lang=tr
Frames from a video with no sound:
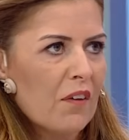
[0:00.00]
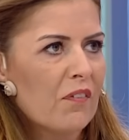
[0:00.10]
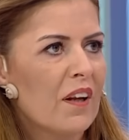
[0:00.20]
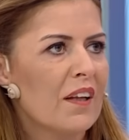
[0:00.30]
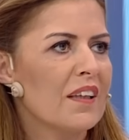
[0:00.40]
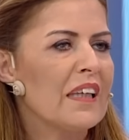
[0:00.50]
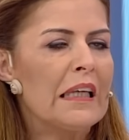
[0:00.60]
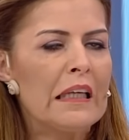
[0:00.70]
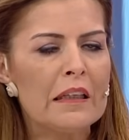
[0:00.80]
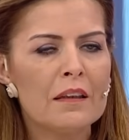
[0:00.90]
nefret,
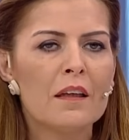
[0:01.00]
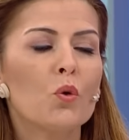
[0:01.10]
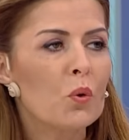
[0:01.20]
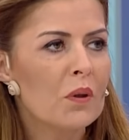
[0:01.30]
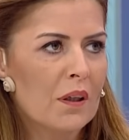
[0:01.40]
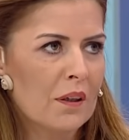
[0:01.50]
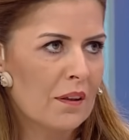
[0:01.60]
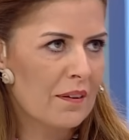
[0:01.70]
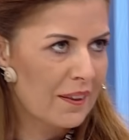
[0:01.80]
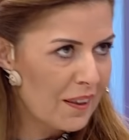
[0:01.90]
kin
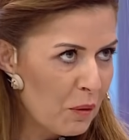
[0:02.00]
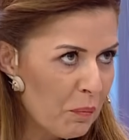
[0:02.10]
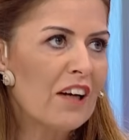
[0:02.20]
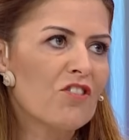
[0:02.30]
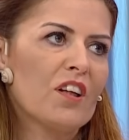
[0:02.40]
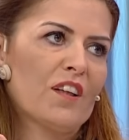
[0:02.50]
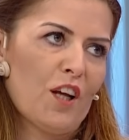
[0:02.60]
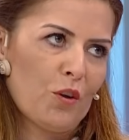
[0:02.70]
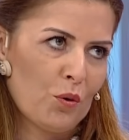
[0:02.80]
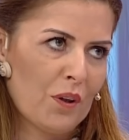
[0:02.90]
duygularını silip
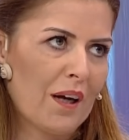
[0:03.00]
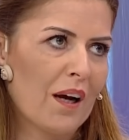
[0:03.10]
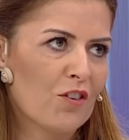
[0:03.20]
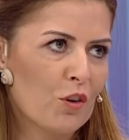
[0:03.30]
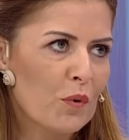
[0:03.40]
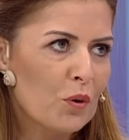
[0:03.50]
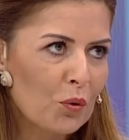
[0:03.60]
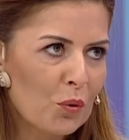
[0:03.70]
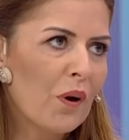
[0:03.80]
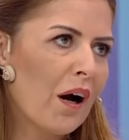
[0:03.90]
gerçekten ona karşı bir
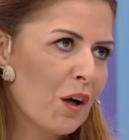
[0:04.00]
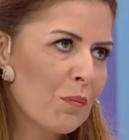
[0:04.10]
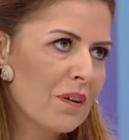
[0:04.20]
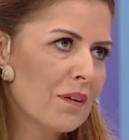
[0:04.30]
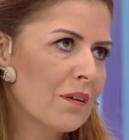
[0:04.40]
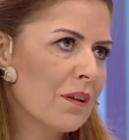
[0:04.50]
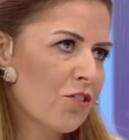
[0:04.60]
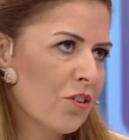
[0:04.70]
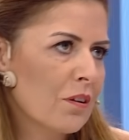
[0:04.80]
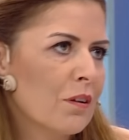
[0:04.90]
duygu akması
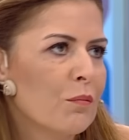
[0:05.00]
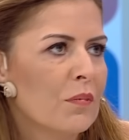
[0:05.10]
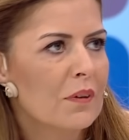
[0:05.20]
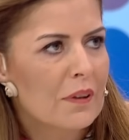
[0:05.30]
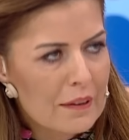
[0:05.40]
yaşadığımı